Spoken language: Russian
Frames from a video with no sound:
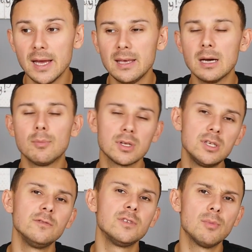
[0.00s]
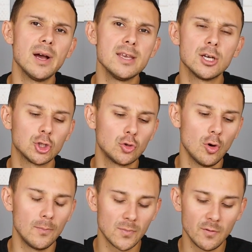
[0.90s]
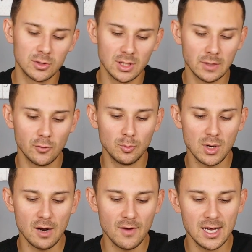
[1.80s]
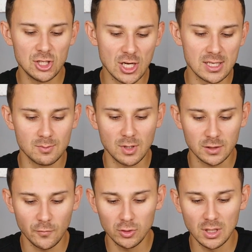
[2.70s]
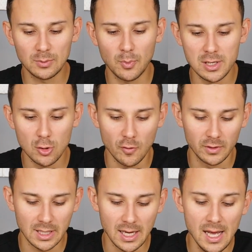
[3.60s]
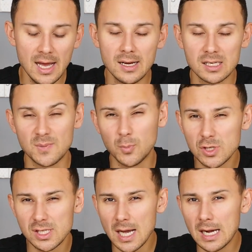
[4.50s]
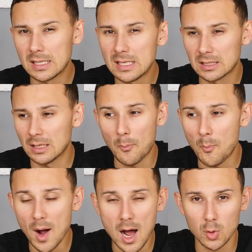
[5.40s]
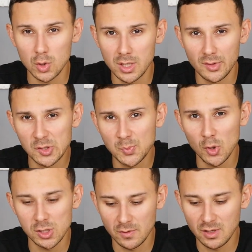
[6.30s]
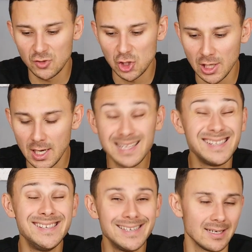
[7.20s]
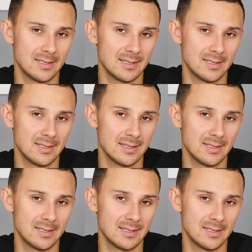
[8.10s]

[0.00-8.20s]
и обратил внимание, что вот эта вот боковая часть смартфона отполированная спустя где-то пару недель использования в чехле дико